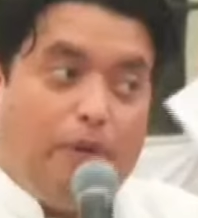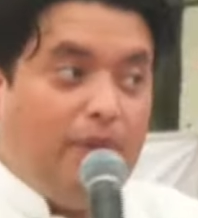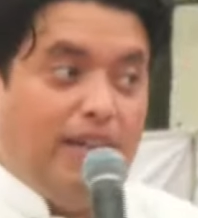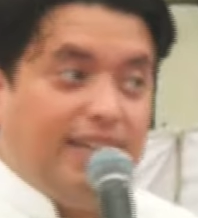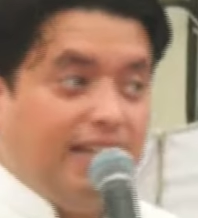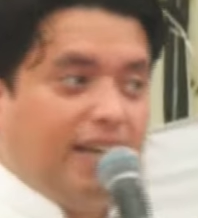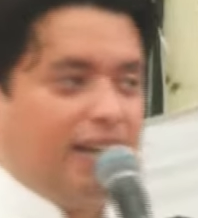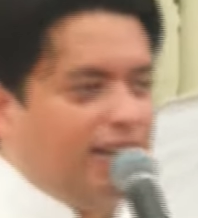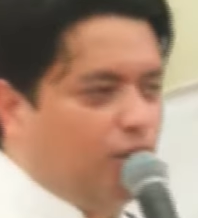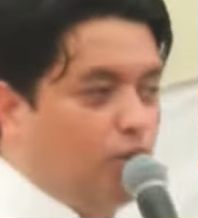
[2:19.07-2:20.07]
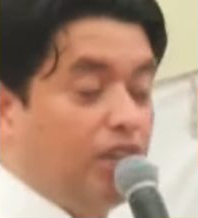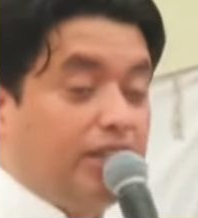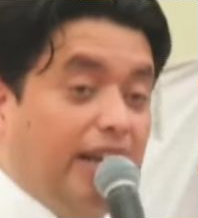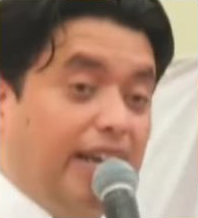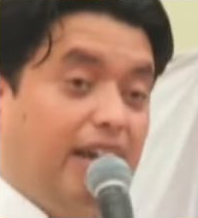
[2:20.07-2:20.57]
इमेजिन करके देखो
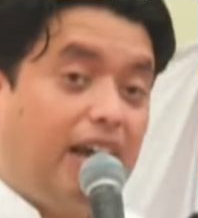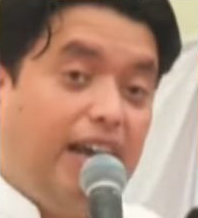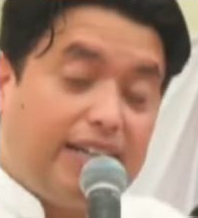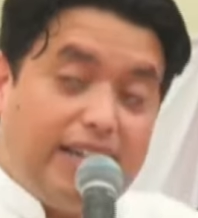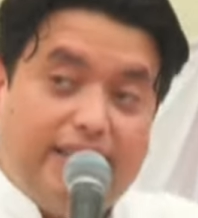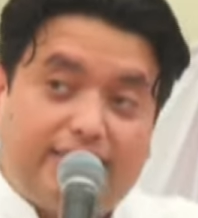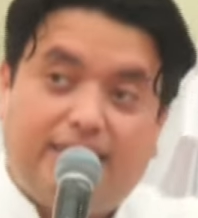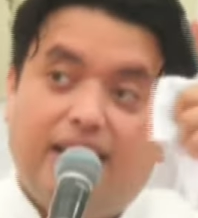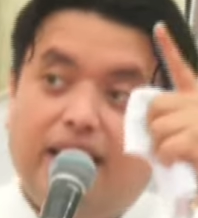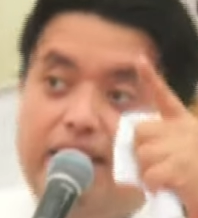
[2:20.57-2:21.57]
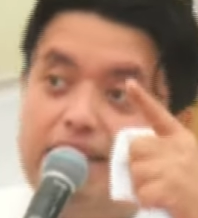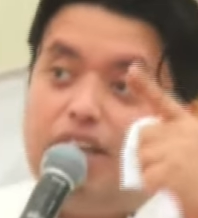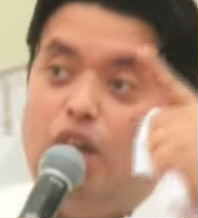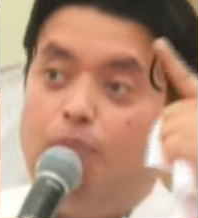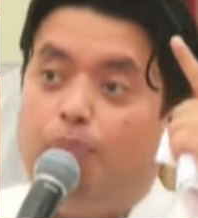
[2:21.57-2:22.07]
कितनी ग्रेटनेस
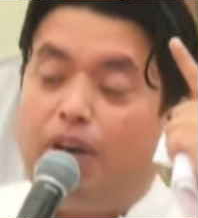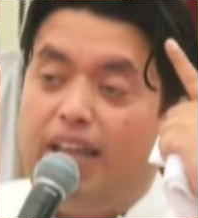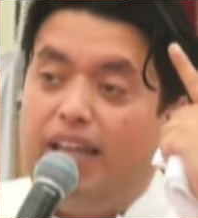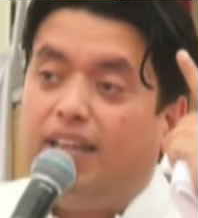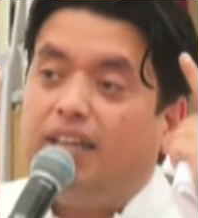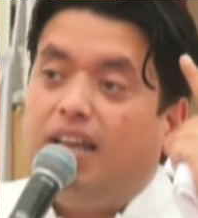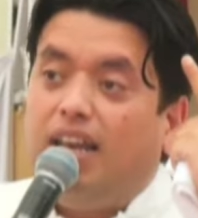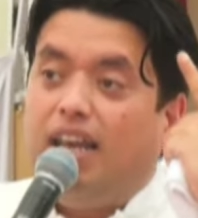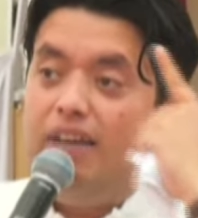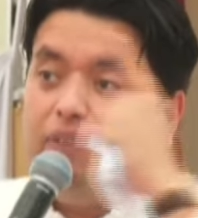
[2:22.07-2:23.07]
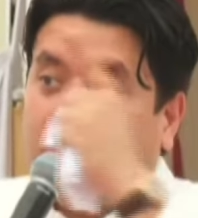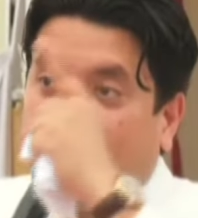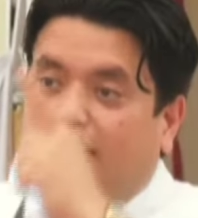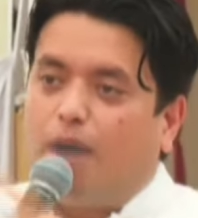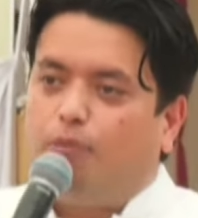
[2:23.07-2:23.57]
कितने बड़े लेवल
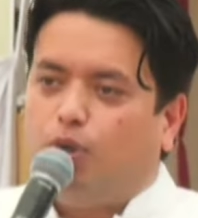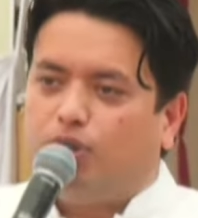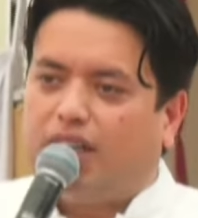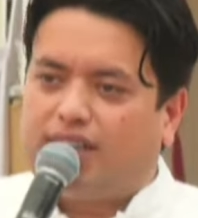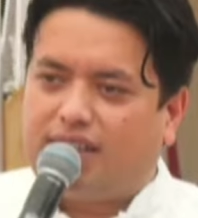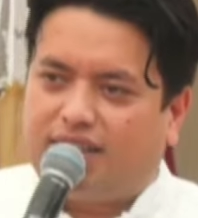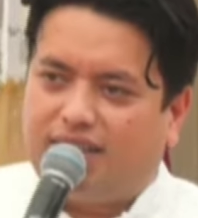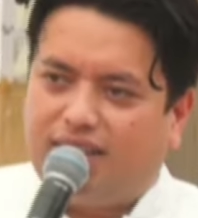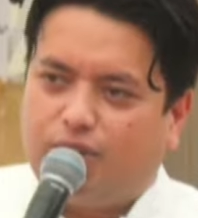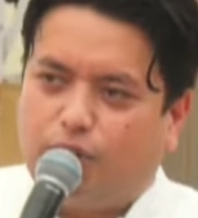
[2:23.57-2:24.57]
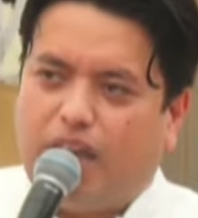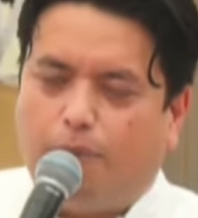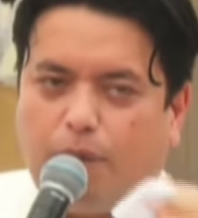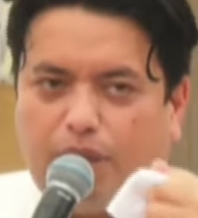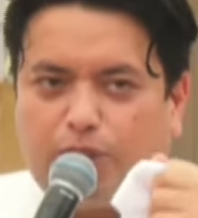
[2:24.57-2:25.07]
तक आप लोग जा सकते हैं क्योंकि
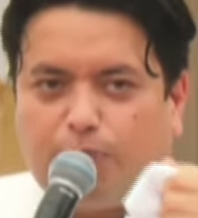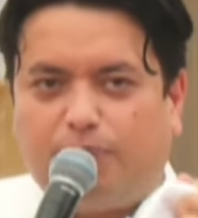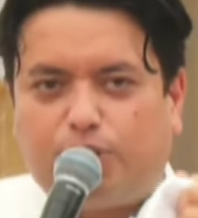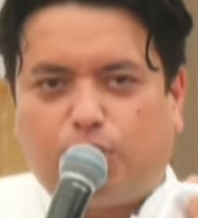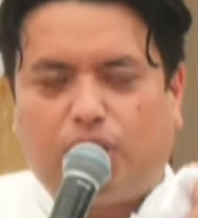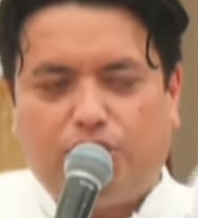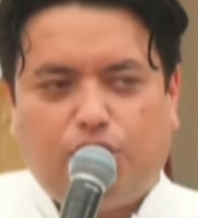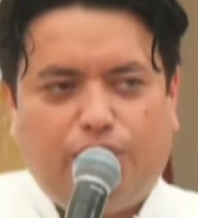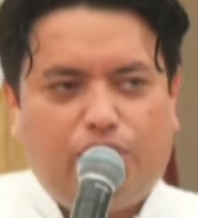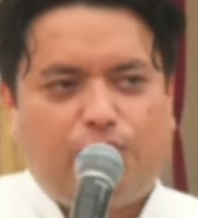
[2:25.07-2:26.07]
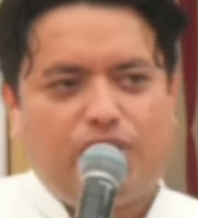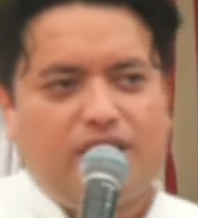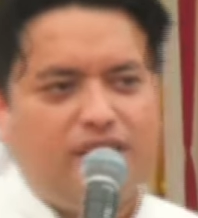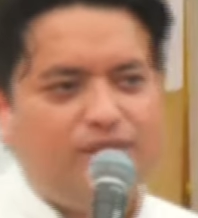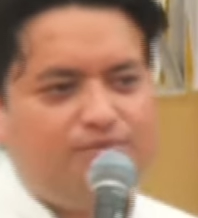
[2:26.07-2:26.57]
आपके पास परमेश्वर का जीवित वचन
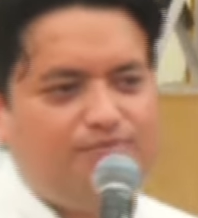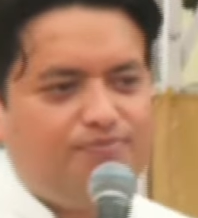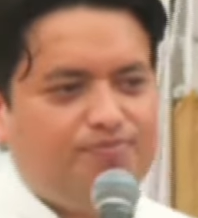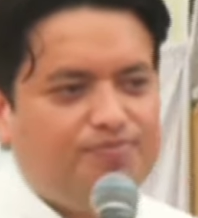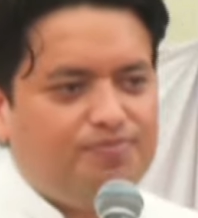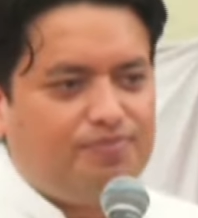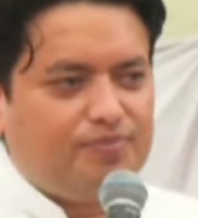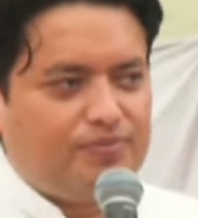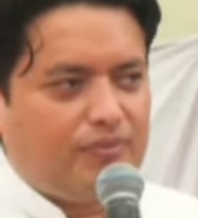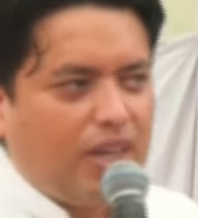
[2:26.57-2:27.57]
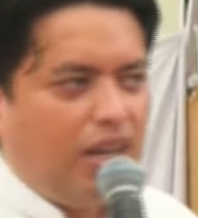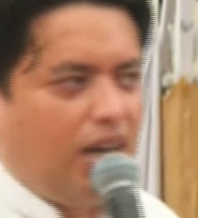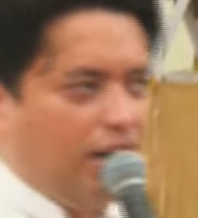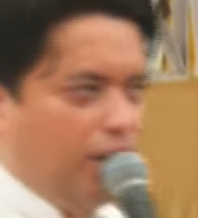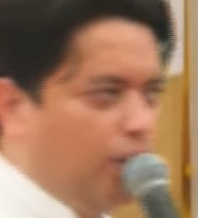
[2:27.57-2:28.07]
है हाले